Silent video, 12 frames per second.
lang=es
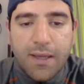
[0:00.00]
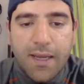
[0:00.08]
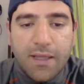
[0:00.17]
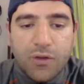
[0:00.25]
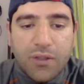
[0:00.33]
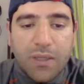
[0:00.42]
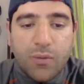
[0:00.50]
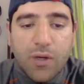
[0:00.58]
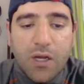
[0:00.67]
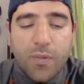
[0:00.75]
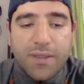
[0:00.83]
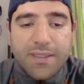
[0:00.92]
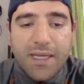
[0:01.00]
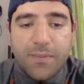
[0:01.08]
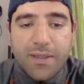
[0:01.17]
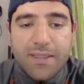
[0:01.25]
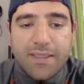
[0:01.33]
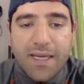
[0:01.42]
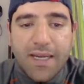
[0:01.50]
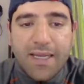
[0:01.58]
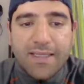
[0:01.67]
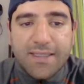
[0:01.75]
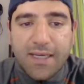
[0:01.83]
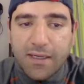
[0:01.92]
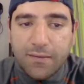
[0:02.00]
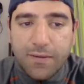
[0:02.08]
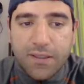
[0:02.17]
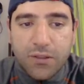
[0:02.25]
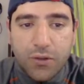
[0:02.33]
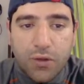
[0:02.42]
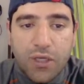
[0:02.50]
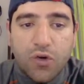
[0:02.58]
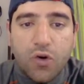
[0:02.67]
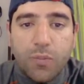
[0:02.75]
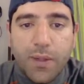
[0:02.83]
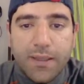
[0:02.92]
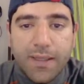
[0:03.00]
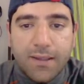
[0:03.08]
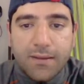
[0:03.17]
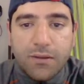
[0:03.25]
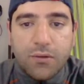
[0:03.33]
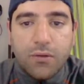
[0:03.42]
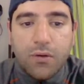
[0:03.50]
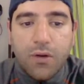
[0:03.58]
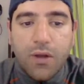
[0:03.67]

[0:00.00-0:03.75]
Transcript: Entonces tenemos que comenzar a pensar en sacrificios y golpes tácticos.